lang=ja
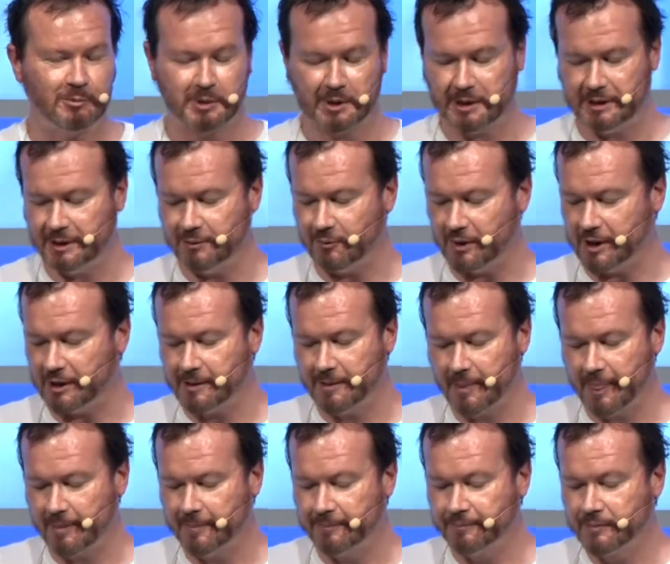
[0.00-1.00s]
えそそれ
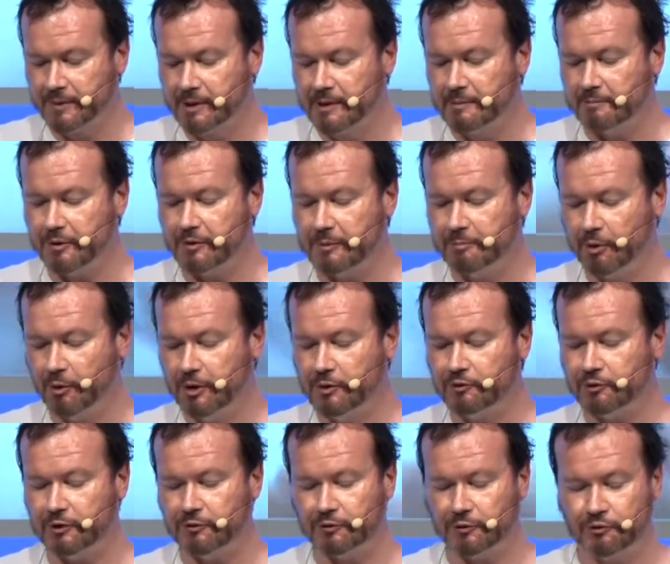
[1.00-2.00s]
はま科学者
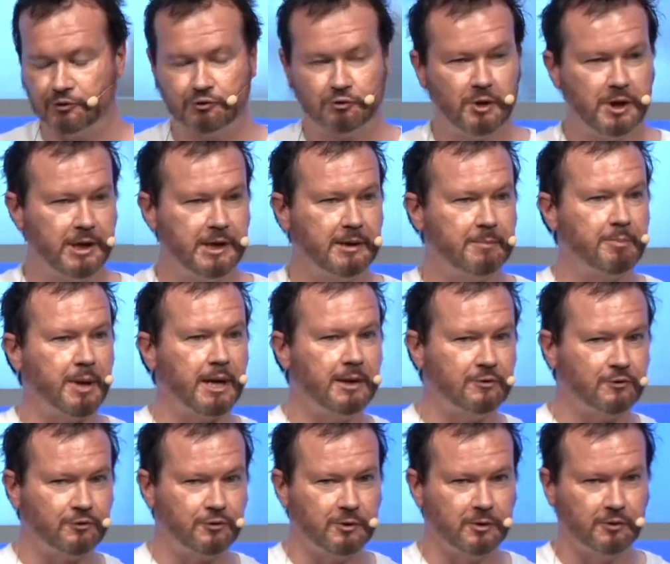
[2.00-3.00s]
の仕事ではないか
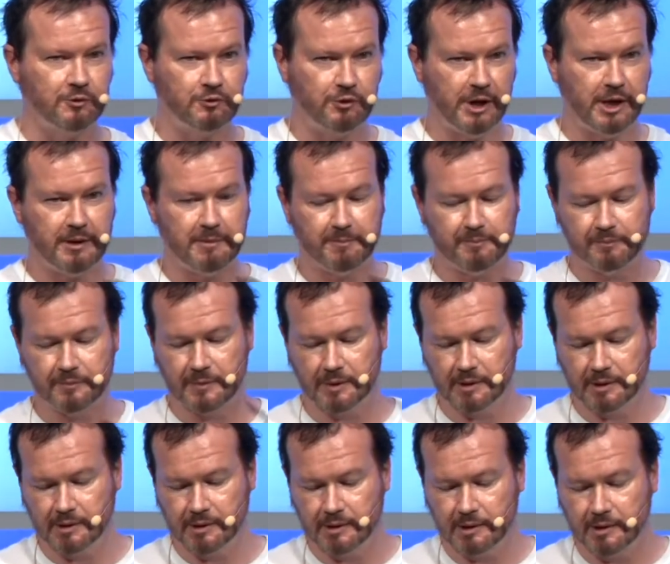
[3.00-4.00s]
と思います、え
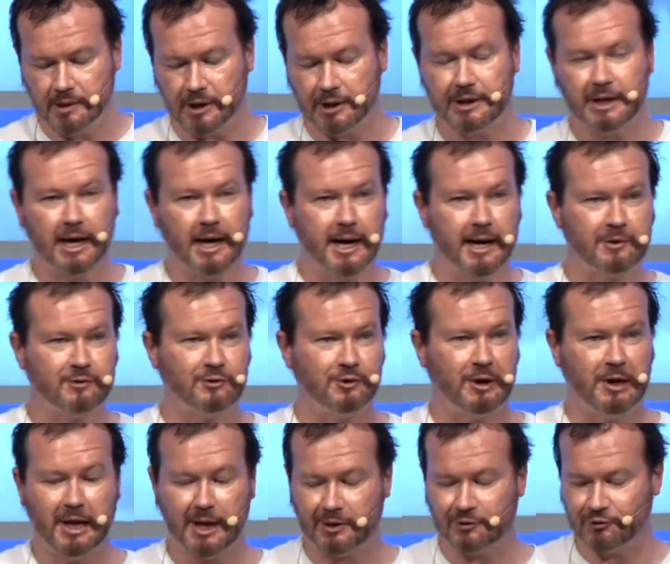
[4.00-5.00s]
木や鉛筆、
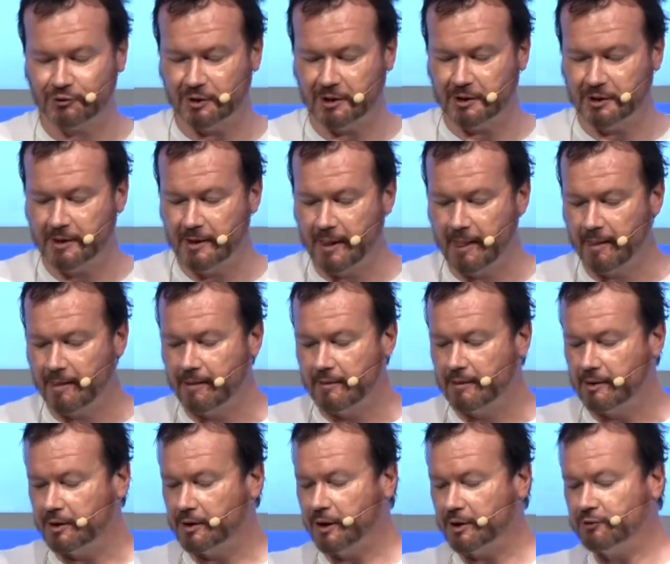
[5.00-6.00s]
えティム、
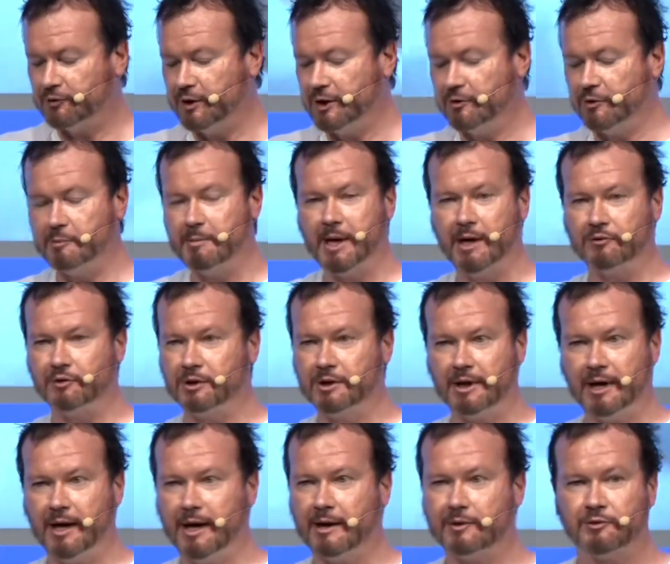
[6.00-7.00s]
え猫、え
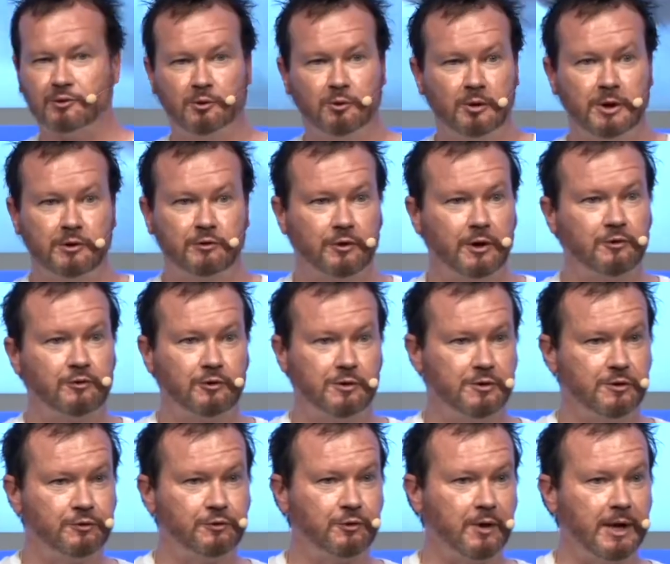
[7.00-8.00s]
レクチャー、えそして、
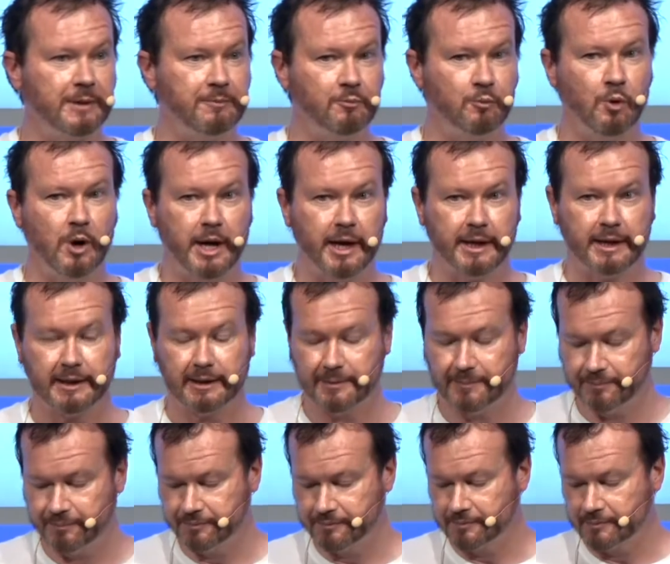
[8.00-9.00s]
え猫に関す
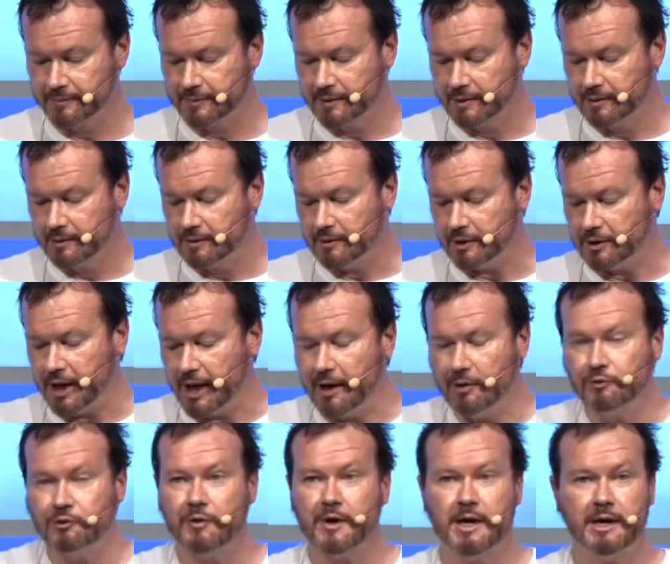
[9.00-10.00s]
る考え方は
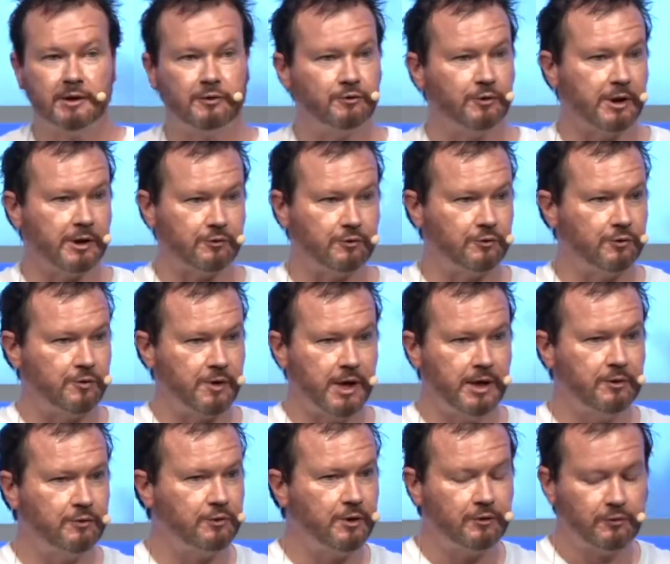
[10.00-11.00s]
全て同じ形で存
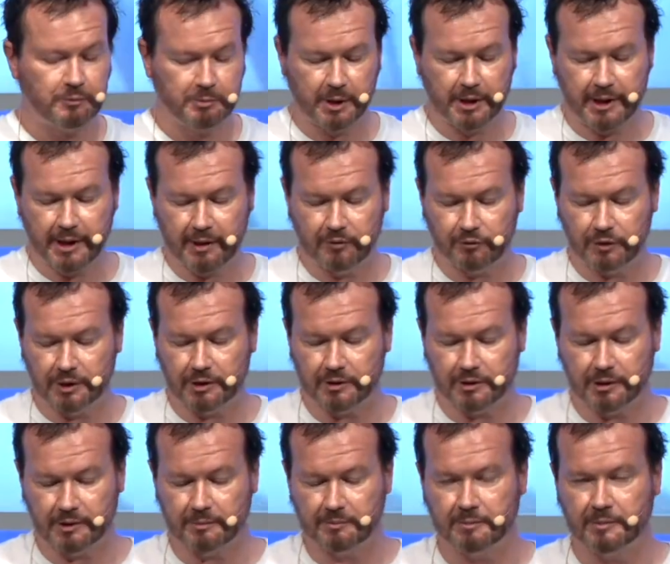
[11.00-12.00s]
在するのです
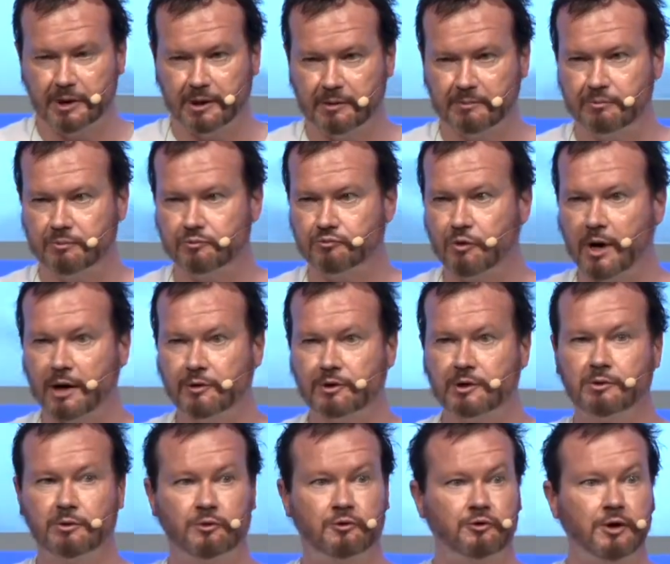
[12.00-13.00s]
どのように存
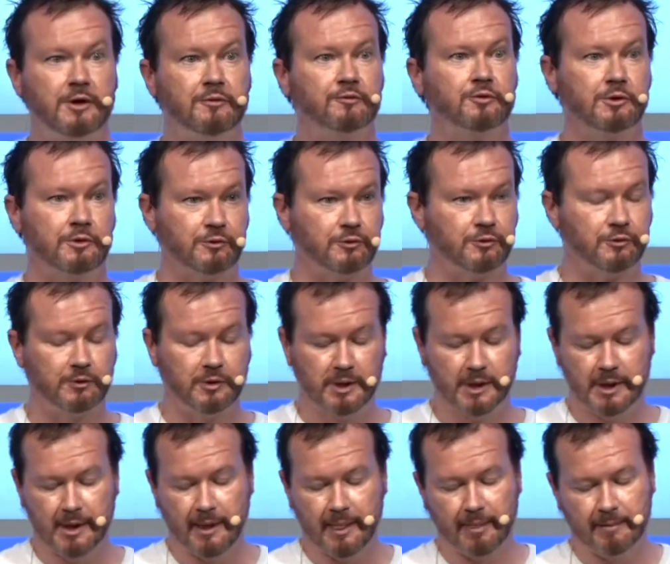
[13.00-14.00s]
在するのでしょうか、
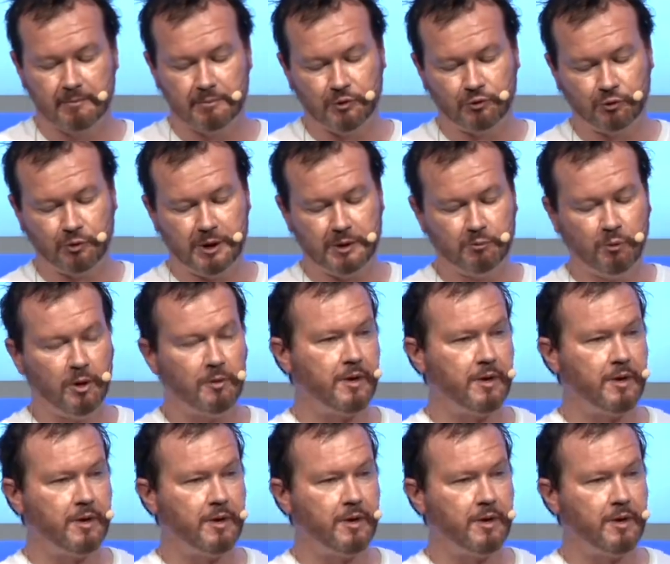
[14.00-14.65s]
えそれは、